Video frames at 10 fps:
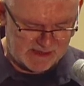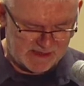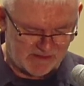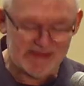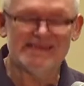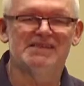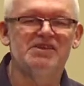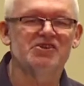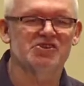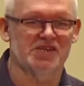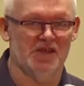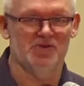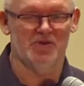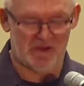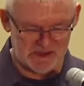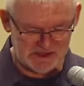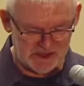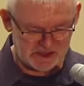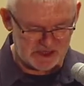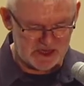nawet zniszczeniu,
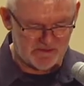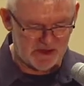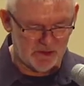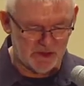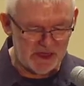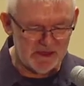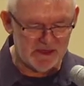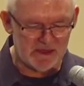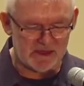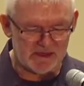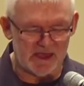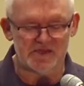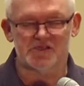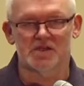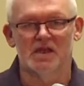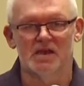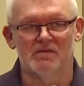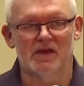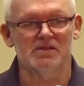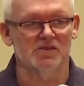zniszczenia wielu innych też
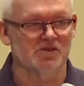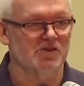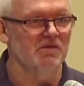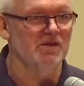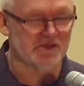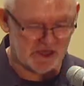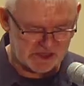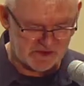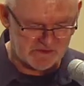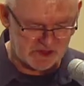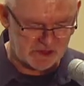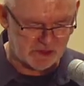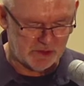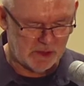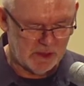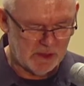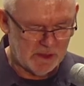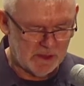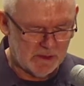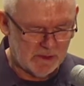wartościowych rzeczy w życiu,
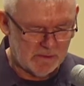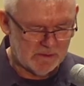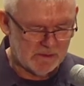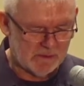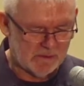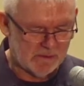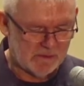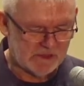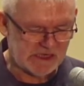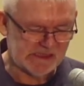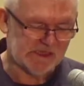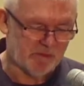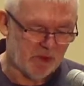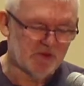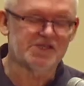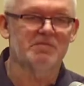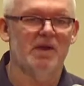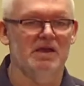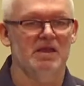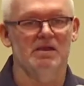często
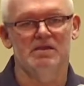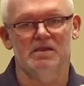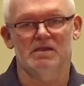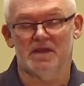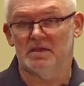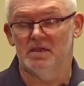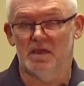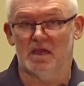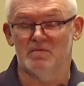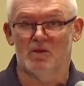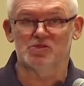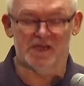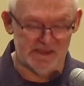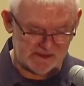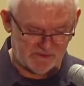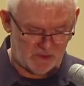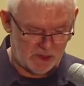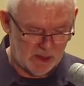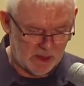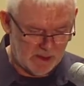pogrzebania ich, takich jak małżeństwo,
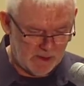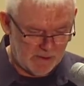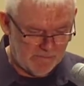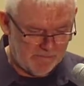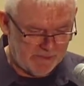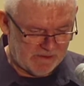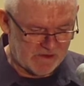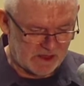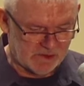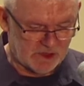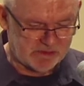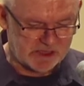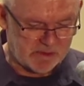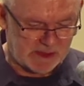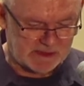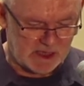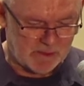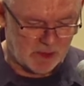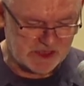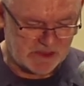w niektórych przypadkach
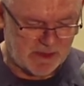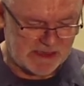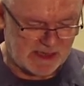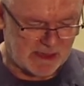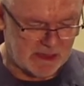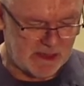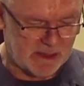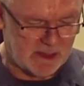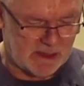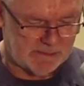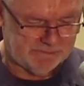pogrzebana kariera.